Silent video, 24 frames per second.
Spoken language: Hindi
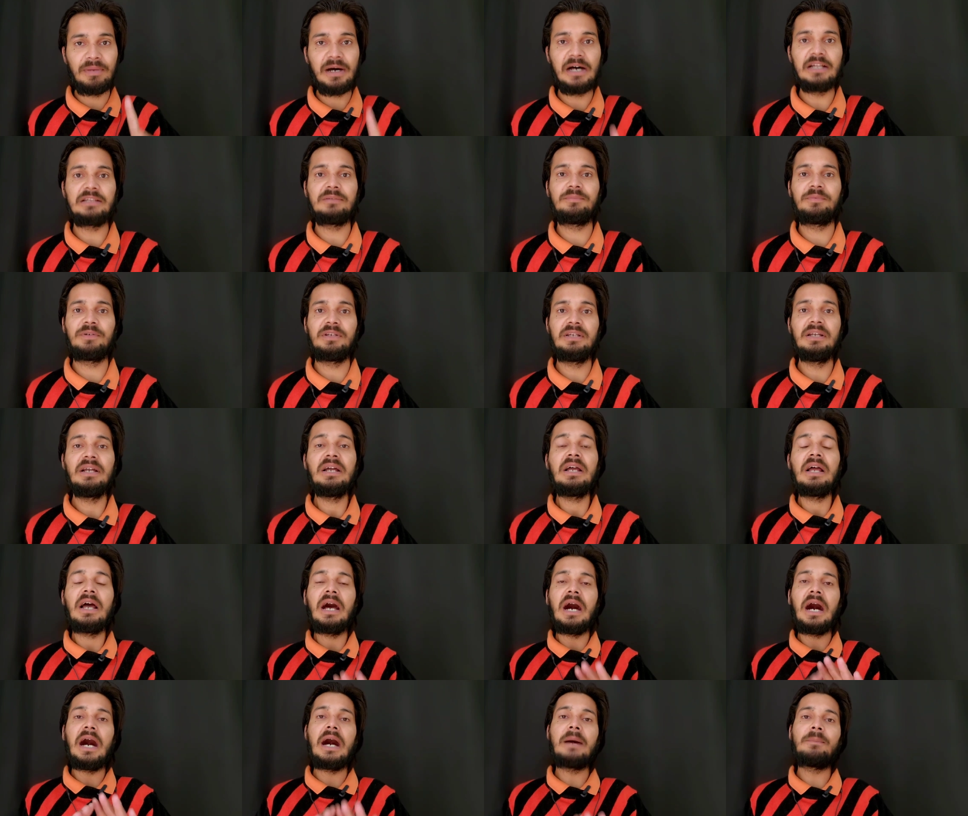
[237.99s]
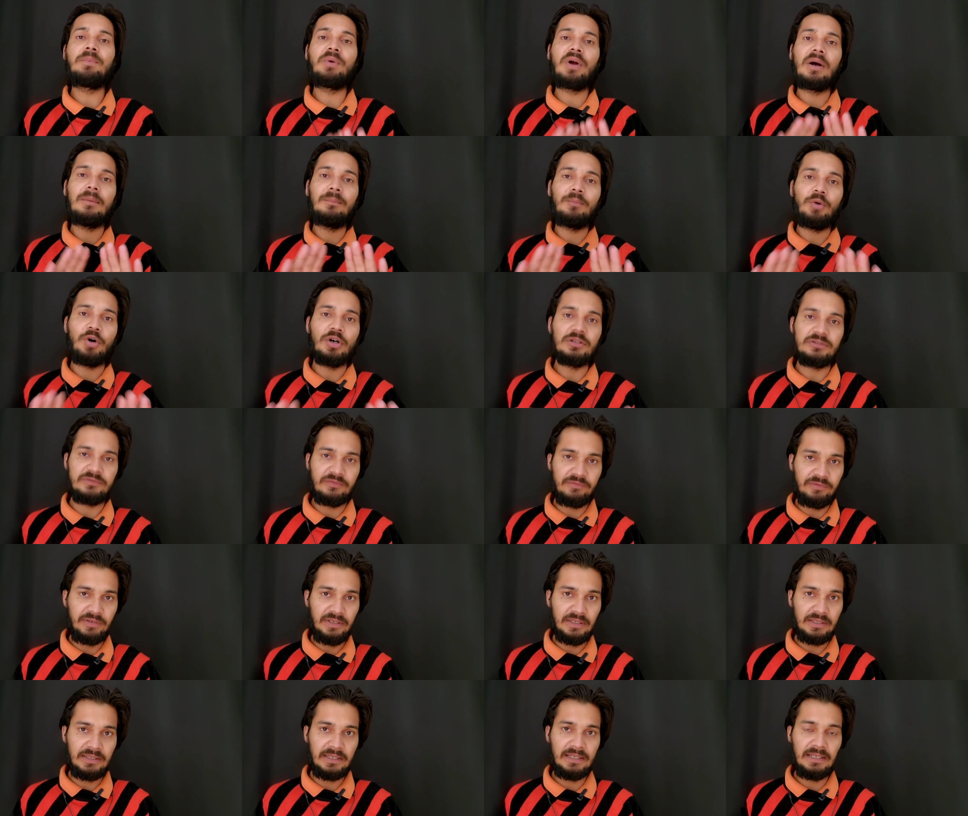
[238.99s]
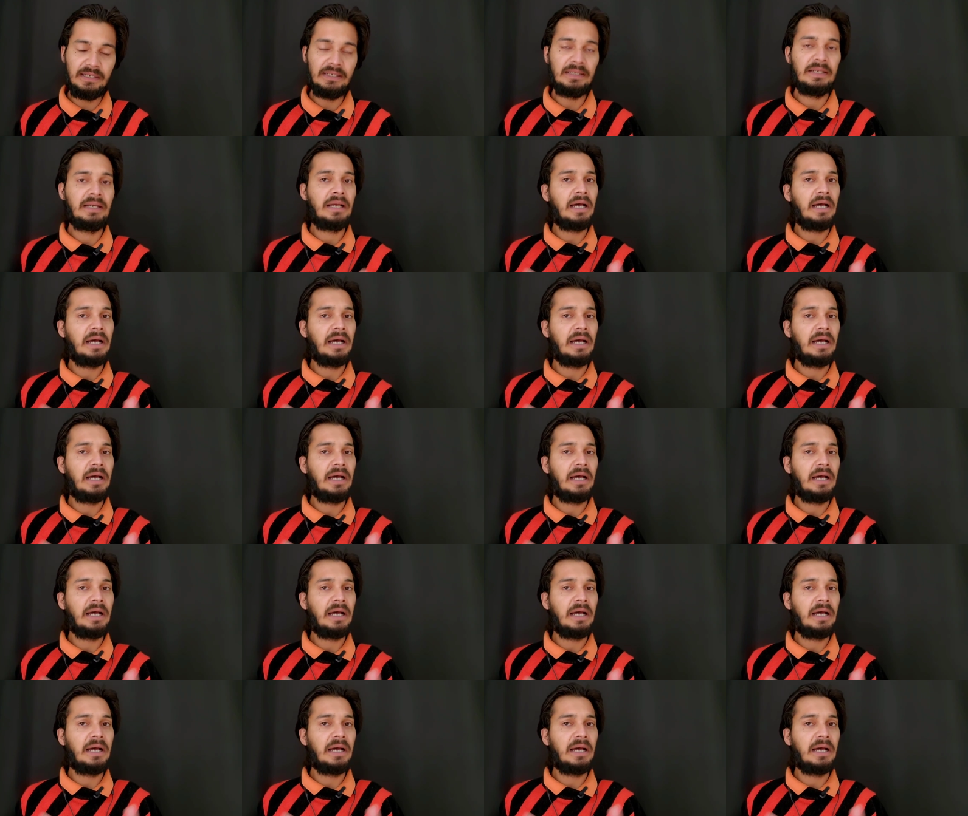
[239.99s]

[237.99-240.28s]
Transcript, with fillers: बाद भी आपका मौज फेक है